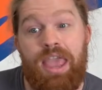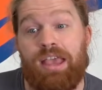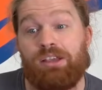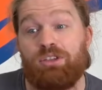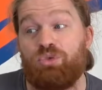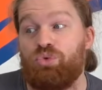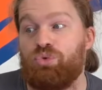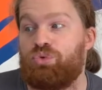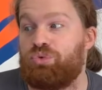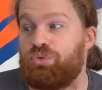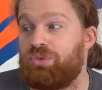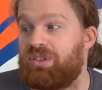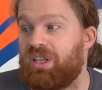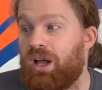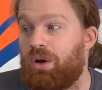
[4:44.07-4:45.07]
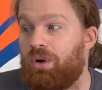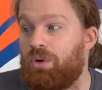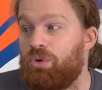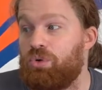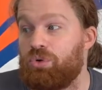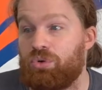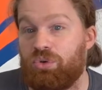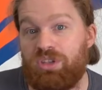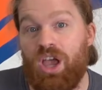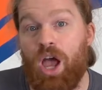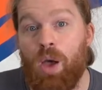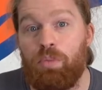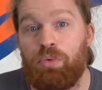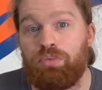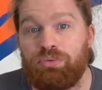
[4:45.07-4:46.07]
Et du coup, ça rend le truc
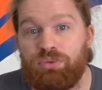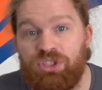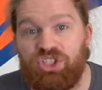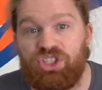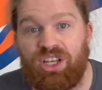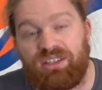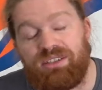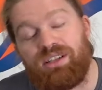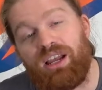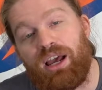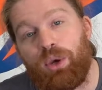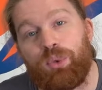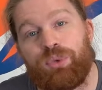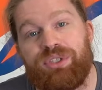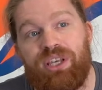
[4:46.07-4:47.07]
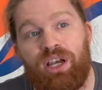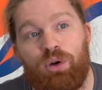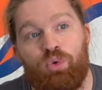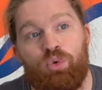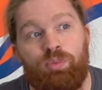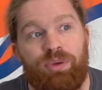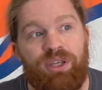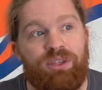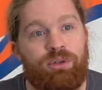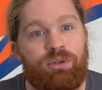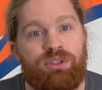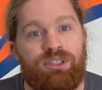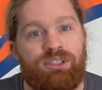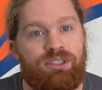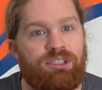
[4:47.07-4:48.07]
un peu plus digeste. Il a réussi à couper dans
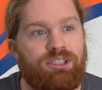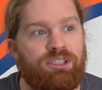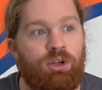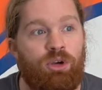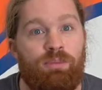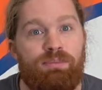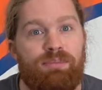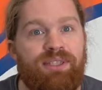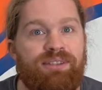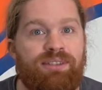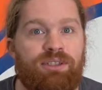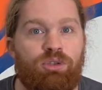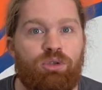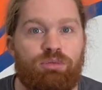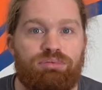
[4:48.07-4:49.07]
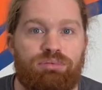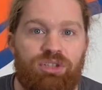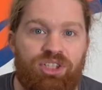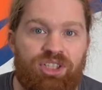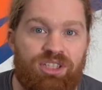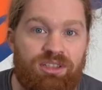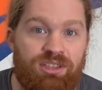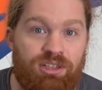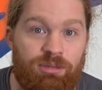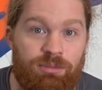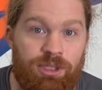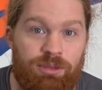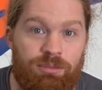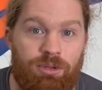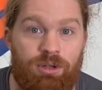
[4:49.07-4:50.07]
le délire mystico-bullshit quand
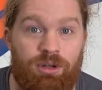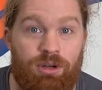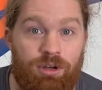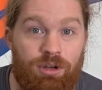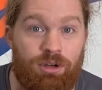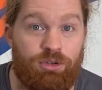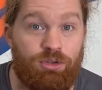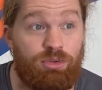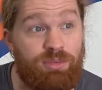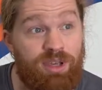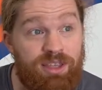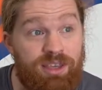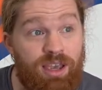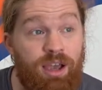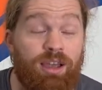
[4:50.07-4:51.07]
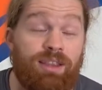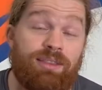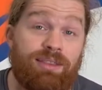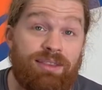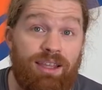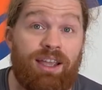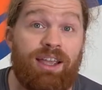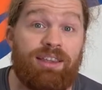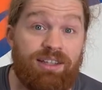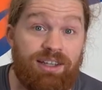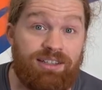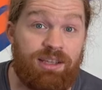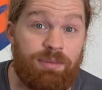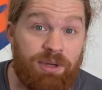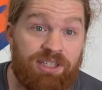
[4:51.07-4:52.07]
même euh, de manière très
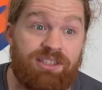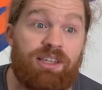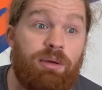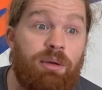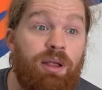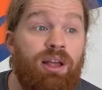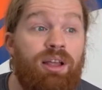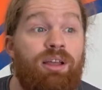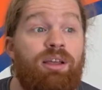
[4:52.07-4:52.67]
très appréciable.